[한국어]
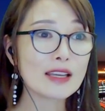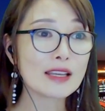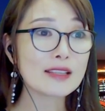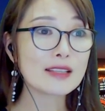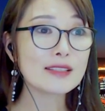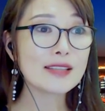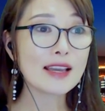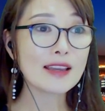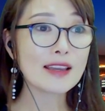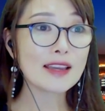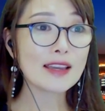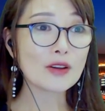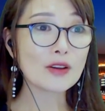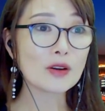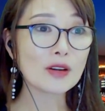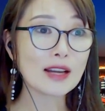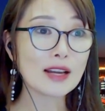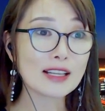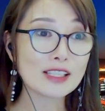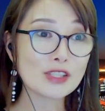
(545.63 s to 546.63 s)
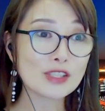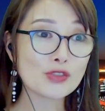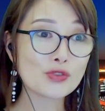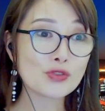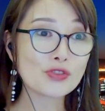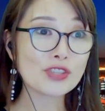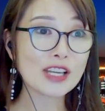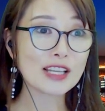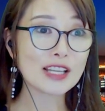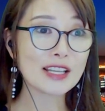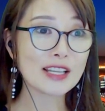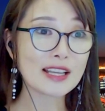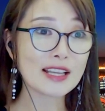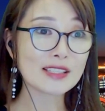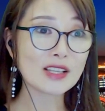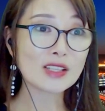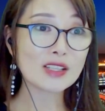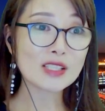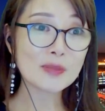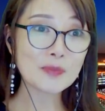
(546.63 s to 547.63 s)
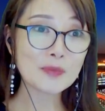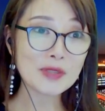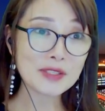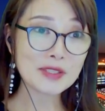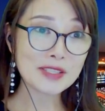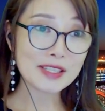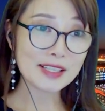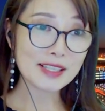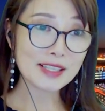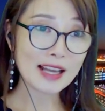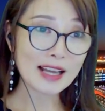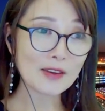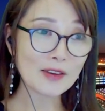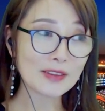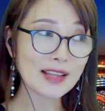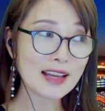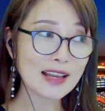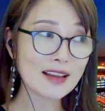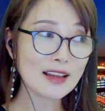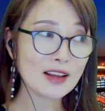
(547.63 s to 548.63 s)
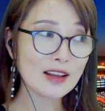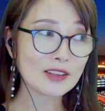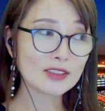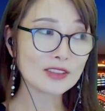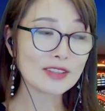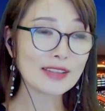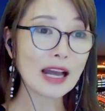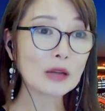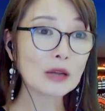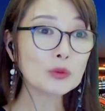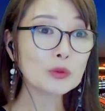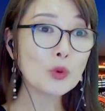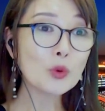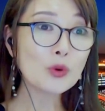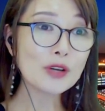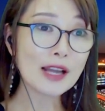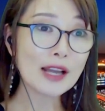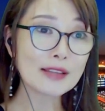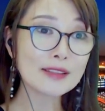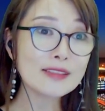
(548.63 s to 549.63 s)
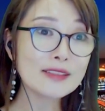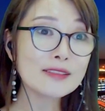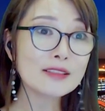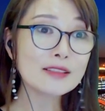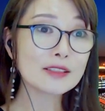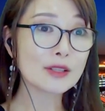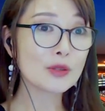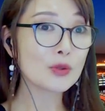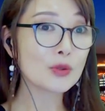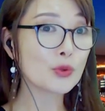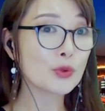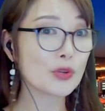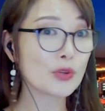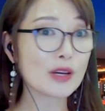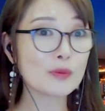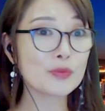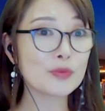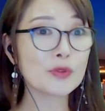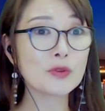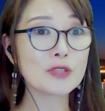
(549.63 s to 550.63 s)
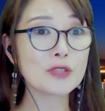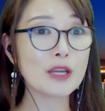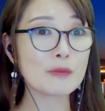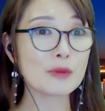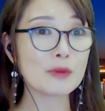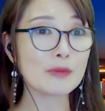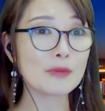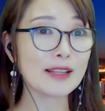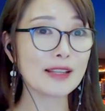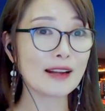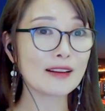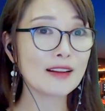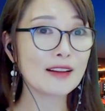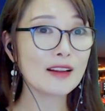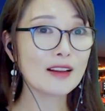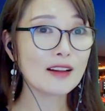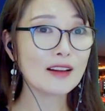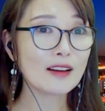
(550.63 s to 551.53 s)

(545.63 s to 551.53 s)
인생의 여러 가지 주제에 대해서 스피치를 하거나 어떤 낭독을 하는 그런 교양 프로그램입니다.